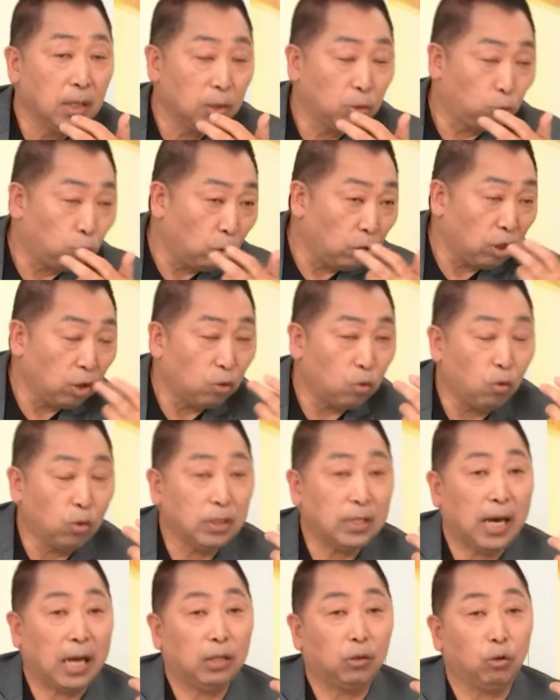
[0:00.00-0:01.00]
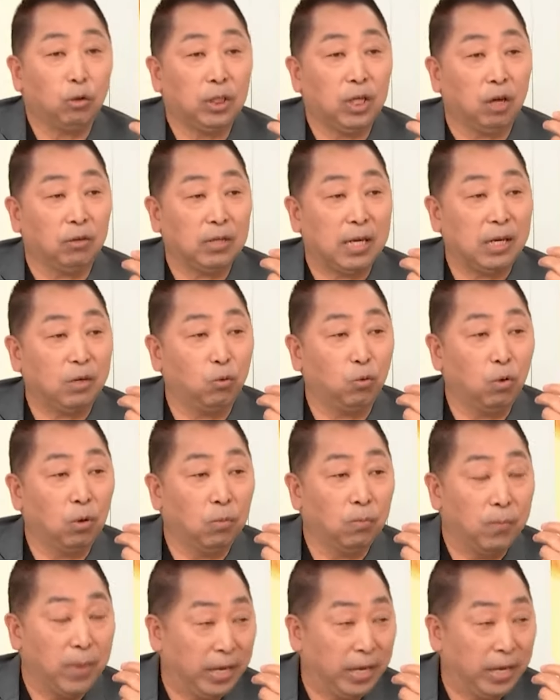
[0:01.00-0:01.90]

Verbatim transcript: 所有的国家都挑战过